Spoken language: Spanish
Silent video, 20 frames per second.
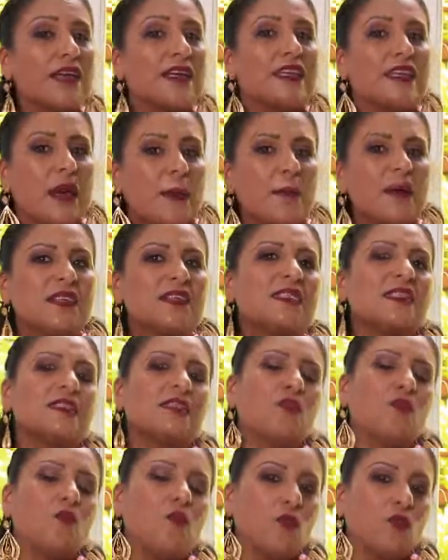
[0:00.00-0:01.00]
ya
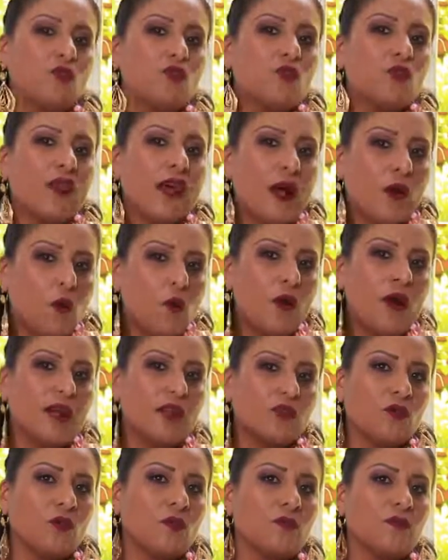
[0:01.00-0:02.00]
presenté un punto de
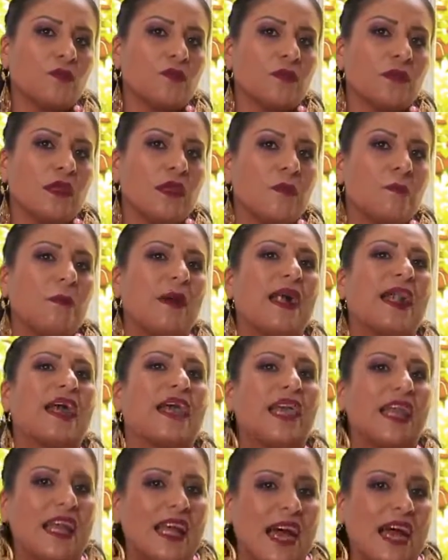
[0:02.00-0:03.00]
acuerdo para
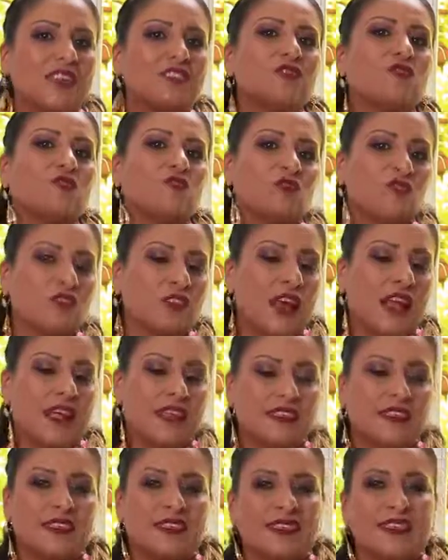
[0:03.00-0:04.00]
que el gasto social,
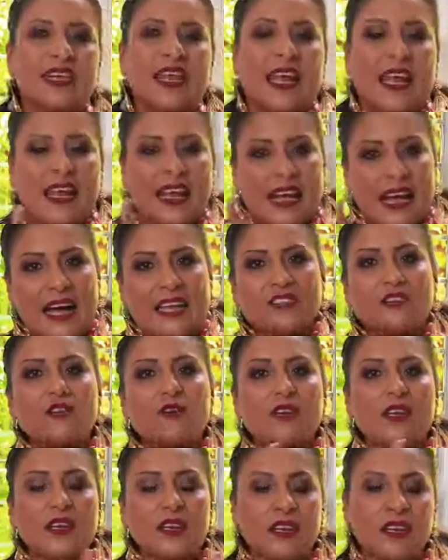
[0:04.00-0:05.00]
es decir, el gasto
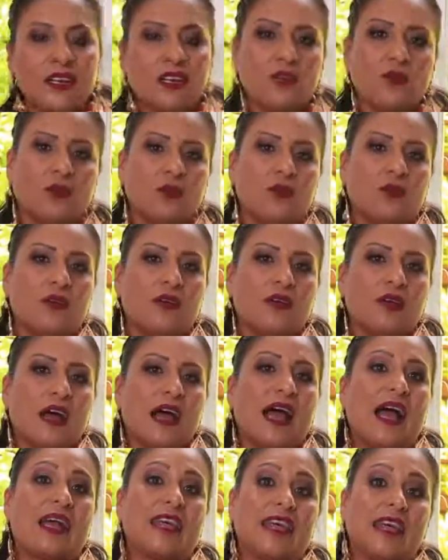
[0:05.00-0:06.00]
dirigido
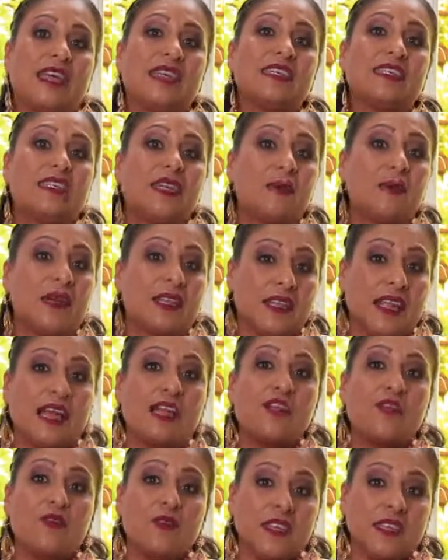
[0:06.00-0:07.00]
a quienes de verdad
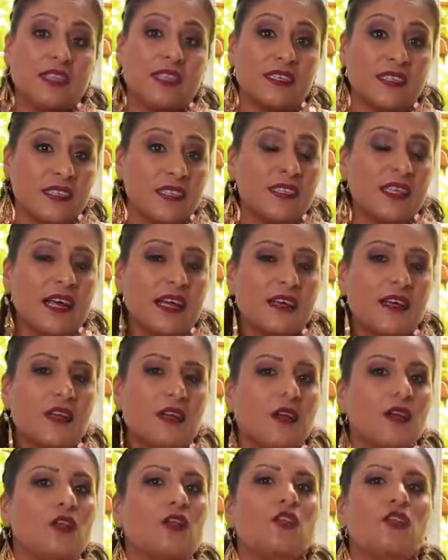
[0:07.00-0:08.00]
lo necesitan,
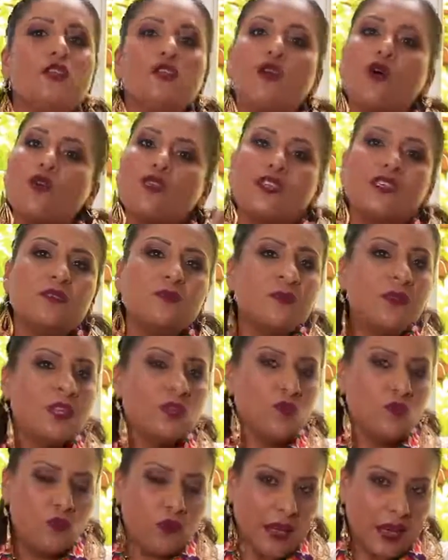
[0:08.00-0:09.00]
no
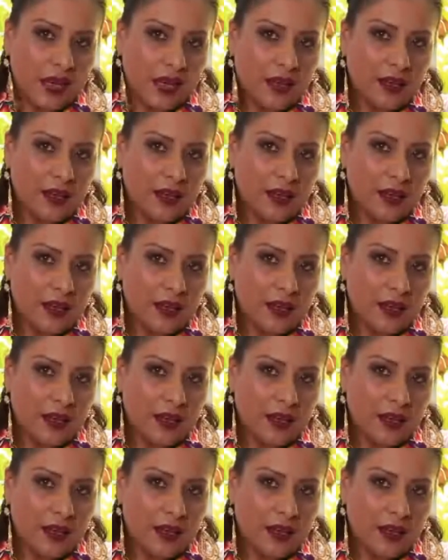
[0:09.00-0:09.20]
disminuya,